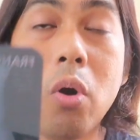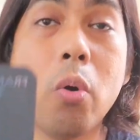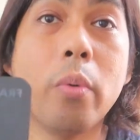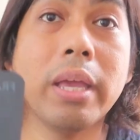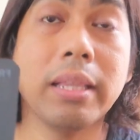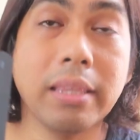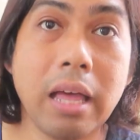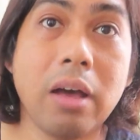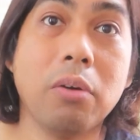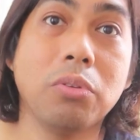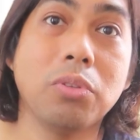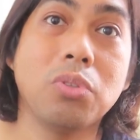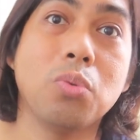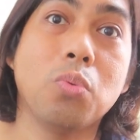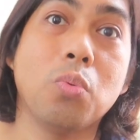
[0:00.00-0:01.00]
going
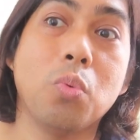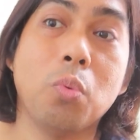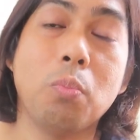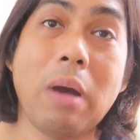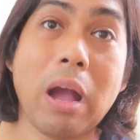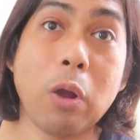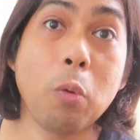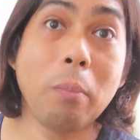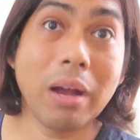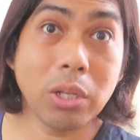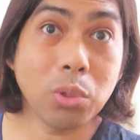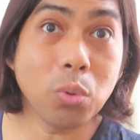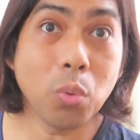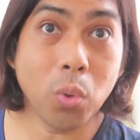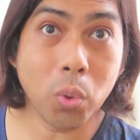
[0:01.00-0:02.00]
down to bago
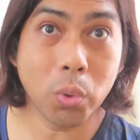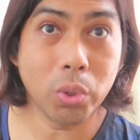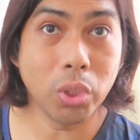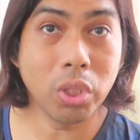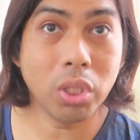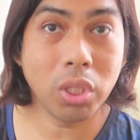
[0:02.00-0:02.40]
magtuhod.